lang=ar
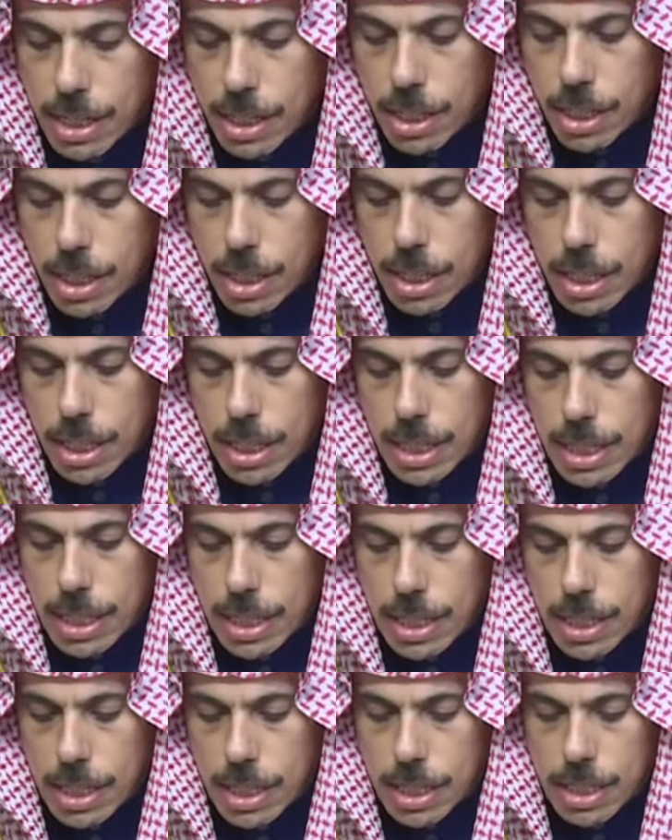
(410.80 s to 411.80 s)

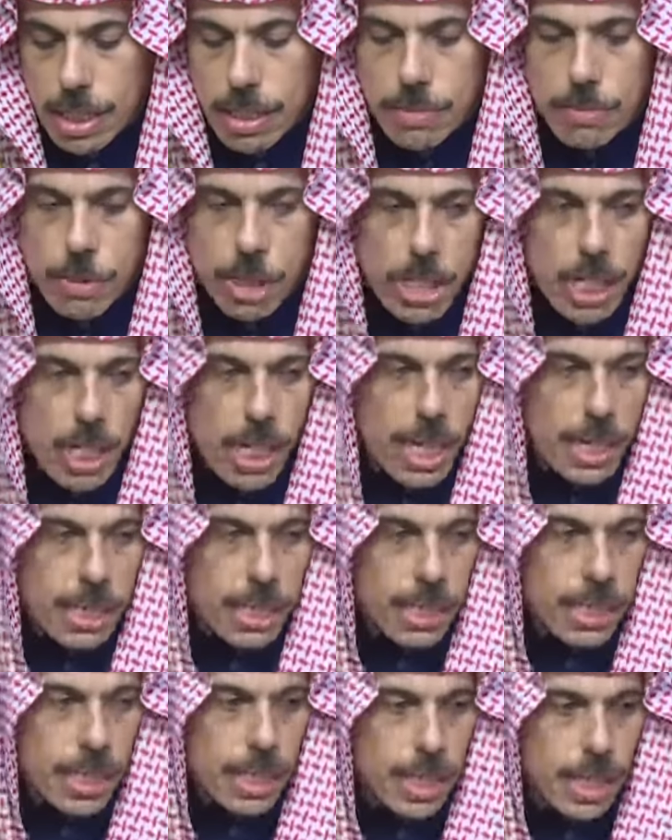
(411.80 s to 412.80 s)
الخارجية يؤكد من
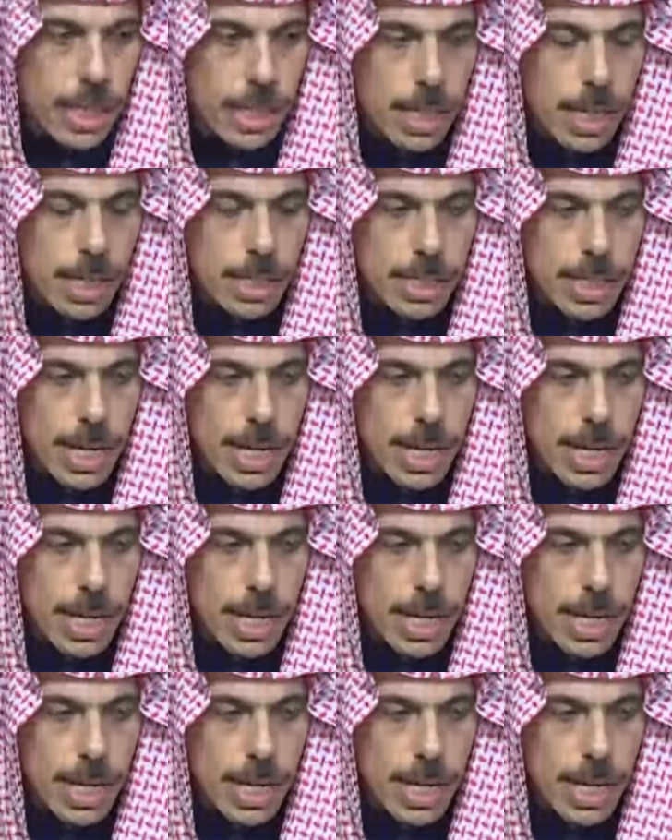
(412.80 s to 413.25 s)
جديد